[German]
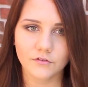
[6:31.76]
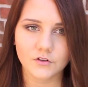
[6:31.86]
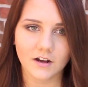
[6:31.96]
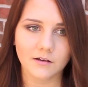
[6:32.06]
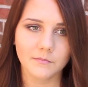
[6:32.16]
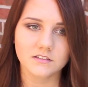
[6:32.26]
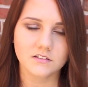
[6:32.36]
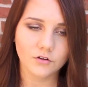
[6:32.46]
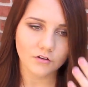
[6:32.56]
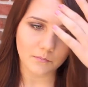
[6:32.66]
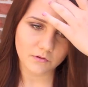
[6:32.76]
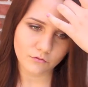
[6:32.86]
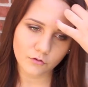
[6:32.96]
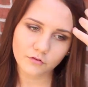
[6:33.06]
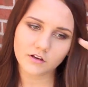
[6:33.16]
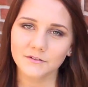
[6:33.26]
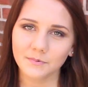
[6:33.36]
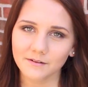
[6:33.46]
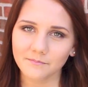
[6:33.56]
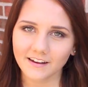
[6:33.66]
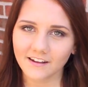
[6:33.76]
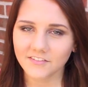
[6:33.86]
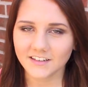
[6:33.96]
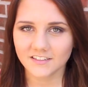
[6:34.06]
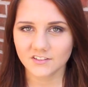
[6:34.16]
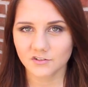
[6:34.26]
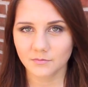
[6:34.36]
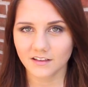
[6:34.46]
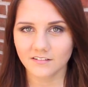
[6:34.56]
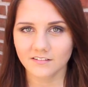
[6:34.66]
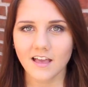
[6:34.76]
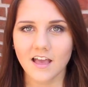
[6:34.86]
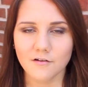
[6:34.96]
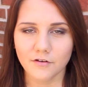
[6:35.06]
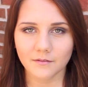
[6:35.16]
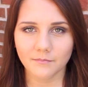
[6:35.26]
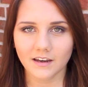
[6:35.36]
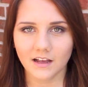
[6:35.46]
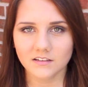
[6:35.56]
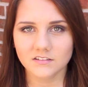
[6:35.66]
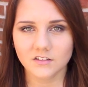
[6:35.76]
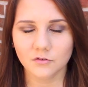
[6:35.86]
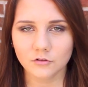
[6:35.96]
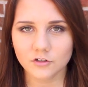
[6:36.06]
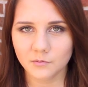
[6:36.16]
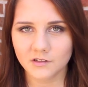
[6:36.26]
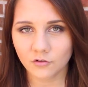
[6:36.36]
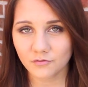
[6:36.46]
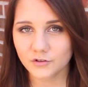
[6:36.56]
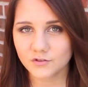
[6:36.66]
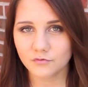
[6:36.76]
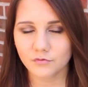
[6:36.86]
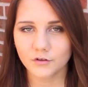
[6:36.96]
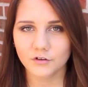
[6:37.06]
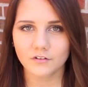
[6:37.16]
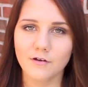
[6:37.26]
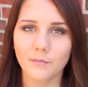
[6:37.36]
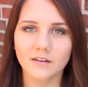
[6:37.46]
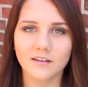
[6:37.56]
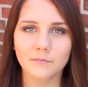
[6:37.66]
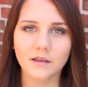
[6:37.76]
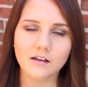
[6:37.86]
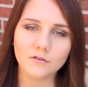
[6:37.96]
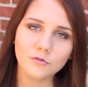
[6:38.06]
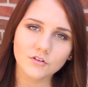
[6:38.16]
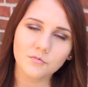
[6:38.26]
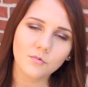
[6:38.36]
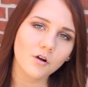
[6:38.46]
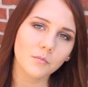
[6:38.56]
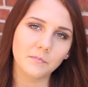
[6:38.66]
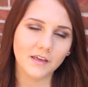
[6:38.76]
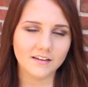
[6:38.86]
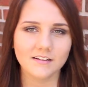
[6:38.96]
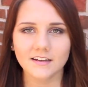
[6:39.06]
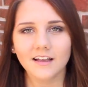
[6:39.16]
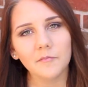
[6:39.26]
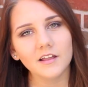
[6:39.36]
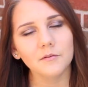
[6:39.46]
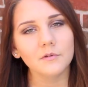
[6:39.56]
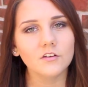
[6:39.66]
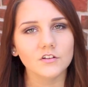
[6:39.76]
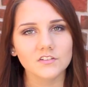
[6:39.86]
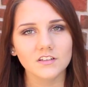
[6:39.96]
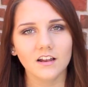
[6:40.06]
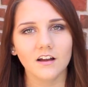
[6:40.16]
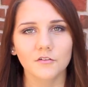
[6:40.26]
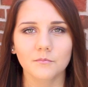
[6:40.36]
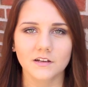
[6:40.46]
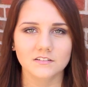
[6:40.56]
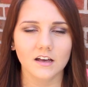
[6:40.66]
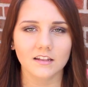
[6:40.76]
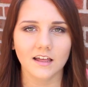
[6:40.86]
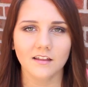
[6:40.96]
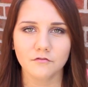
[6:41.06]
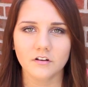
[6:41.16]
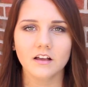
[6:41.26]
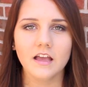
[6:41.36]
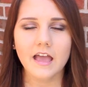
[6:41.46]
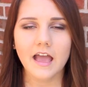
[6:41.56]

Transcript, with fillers: solange man sich noch damit wohlfühlt. Sobald man anfängt, sich zu schminken, fängt man an, sich ungeschminkt unwohl zu fühlen. Und wenn man dann merkt, gut, ich bekomme Pickel, dann kann man ja mit Concealer und Mascara anfangen.